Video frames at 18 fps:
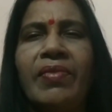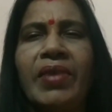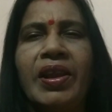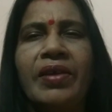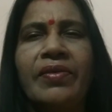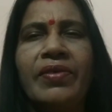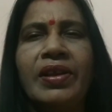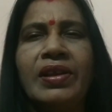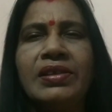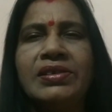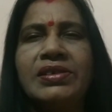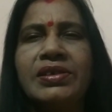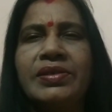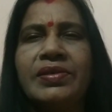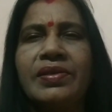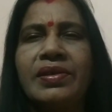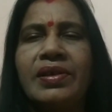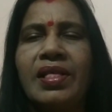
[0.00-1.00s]
মেরে ফেলেছে
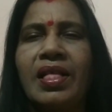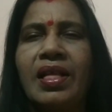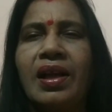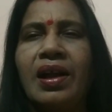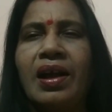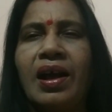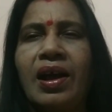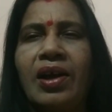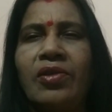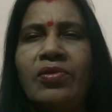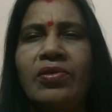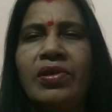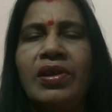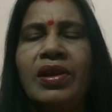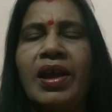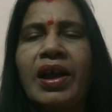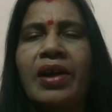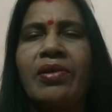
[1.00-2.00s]
আর ওর
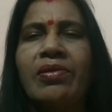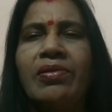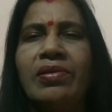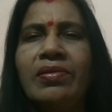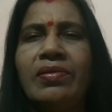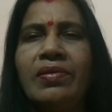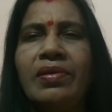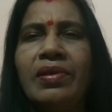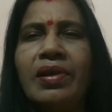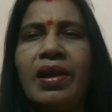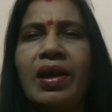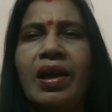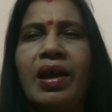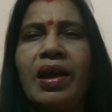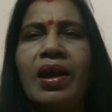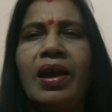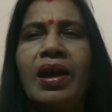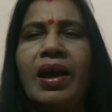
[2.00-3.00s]
এখন
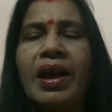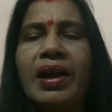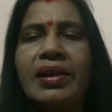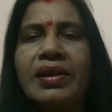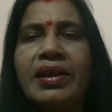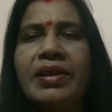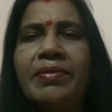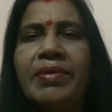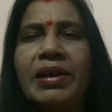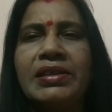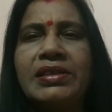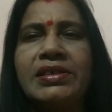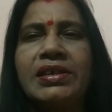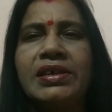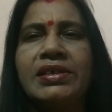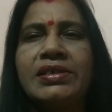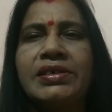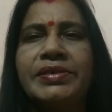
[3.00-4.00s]
একটাই
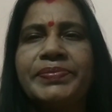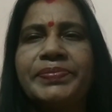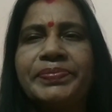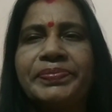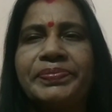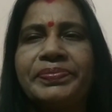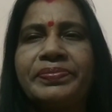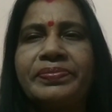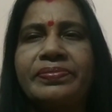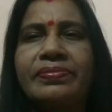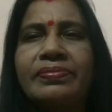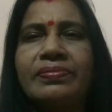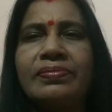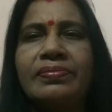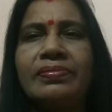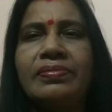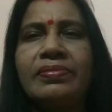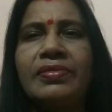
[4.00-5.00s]
বাচ্চা আছে
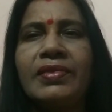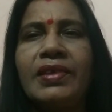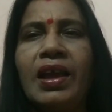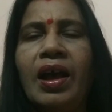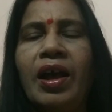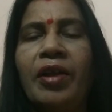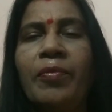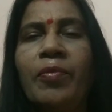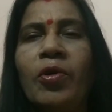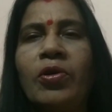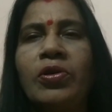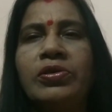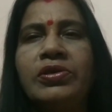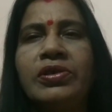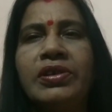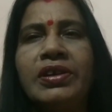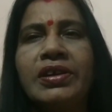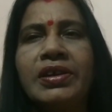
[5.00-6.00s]
আর
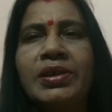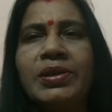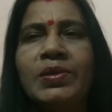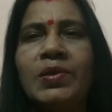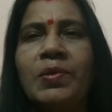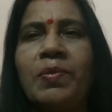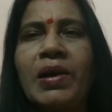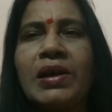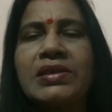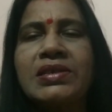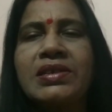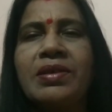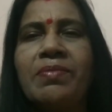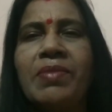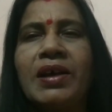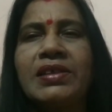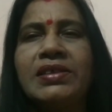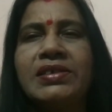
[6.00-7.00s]
বড়জনের কিন্তু পাঁচটা
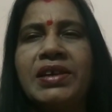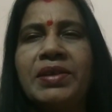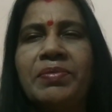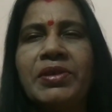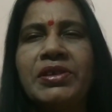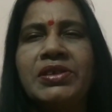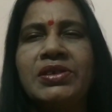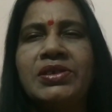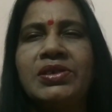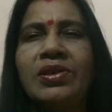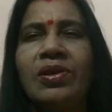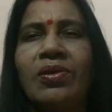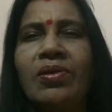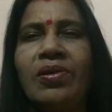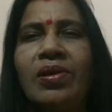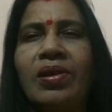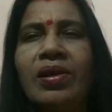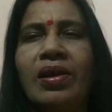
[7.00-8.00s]
বাচ্চাই বেঁচেছিল
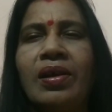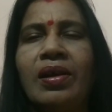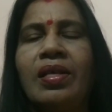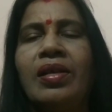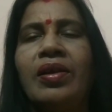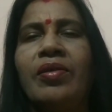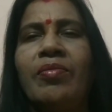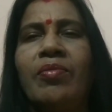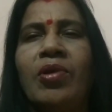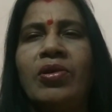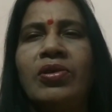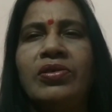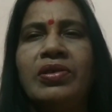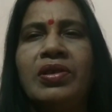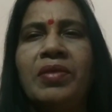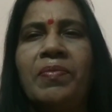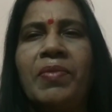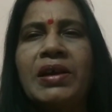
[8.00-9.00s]

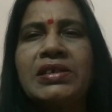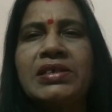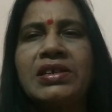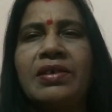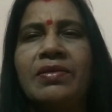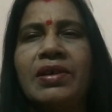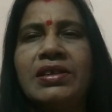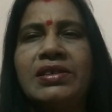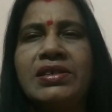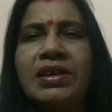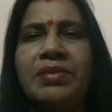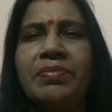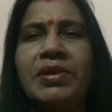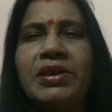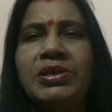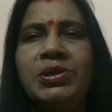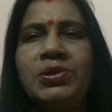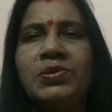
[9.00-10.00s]
বড়জনের পাঁচটা বাচ্চায়
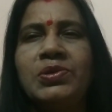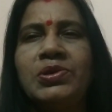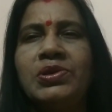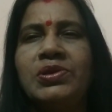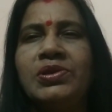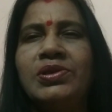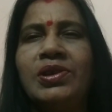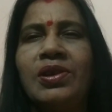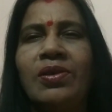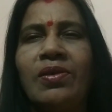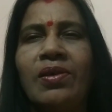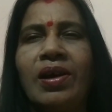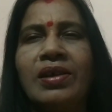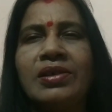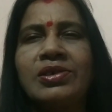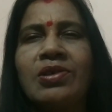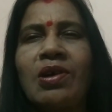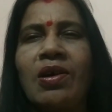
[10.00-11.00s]
বেশ সুস্থ ছিল
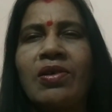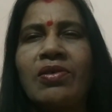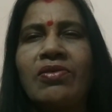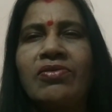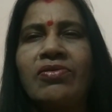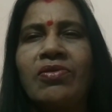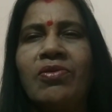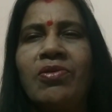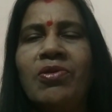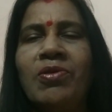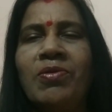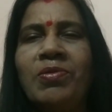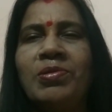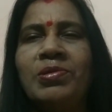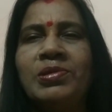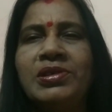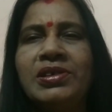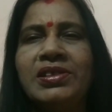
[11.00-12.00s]
আর খুব
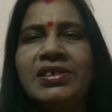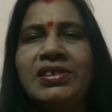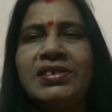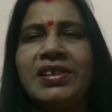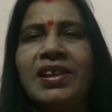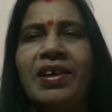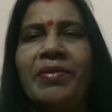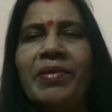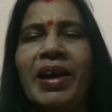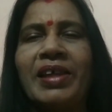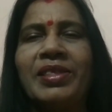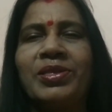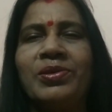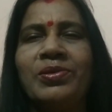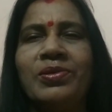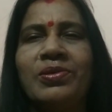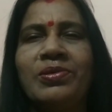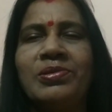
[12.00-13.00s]
খুশিতে ছিলাম
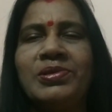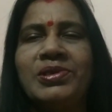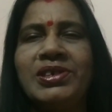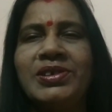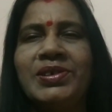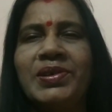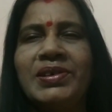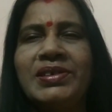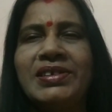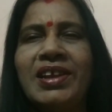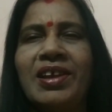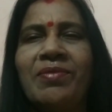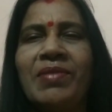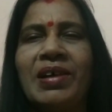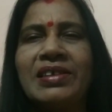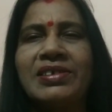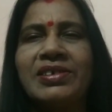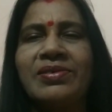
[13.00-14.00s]
এত খুশি হয়েছিলাম
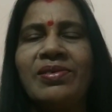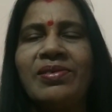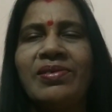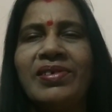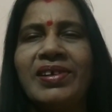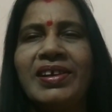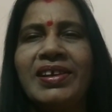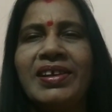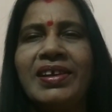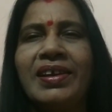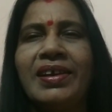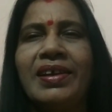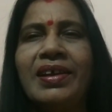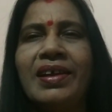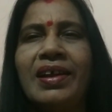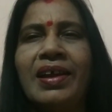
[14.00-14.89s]
বাচ্চাগুলোকে নিয়ে